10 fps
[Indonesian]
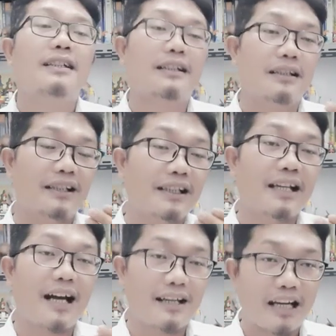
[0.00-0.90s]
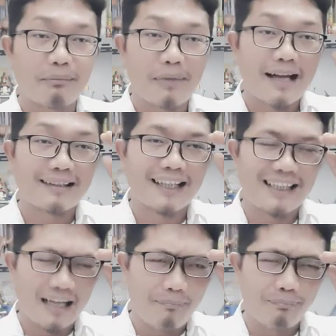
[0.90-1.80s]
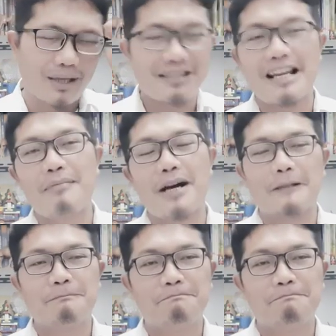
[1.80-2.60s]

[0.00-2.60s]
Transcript: Lidah dan mata ini hampir sama.